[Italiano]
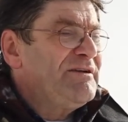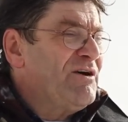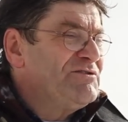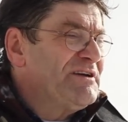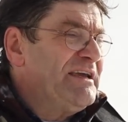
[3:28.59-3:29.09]
è
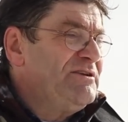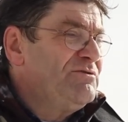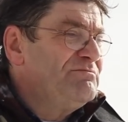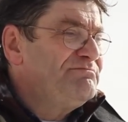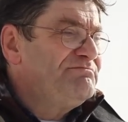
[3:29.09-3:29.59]
una cosa che
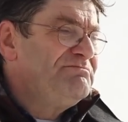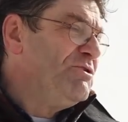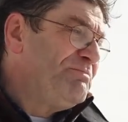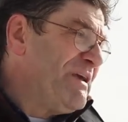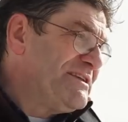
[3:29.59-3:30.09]
non,
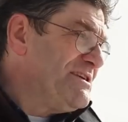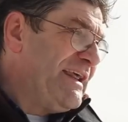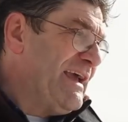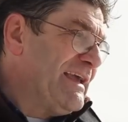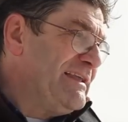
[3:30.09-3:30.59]
non
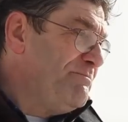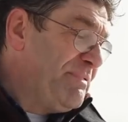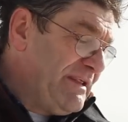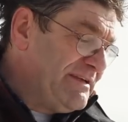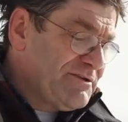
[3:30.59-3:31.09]
piace neanche agli
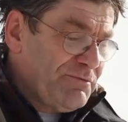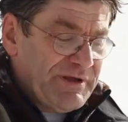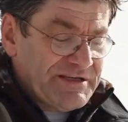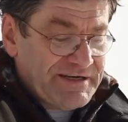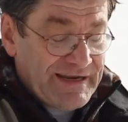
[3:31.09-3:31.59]
alpinisti,
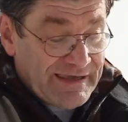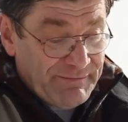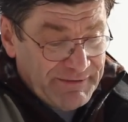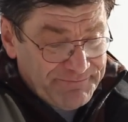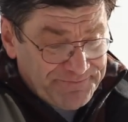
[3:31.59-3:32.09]
non piace
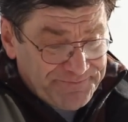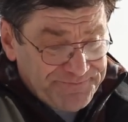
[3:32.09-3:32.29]
neanche a me,